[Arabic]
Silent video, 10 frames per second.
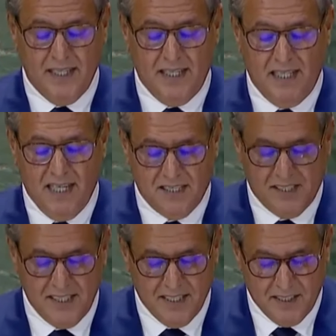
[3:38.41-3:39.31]
إلى
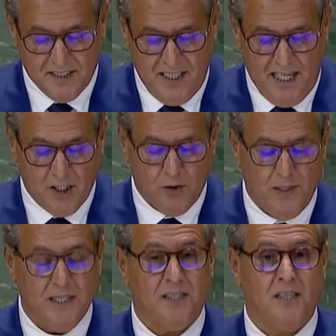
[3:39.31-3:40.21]
زيادة حجم
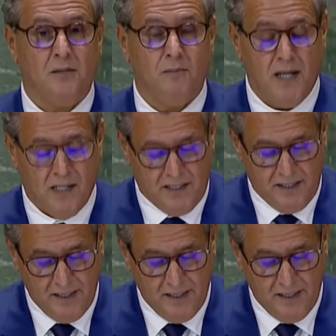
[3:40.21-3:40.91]
الاستثمار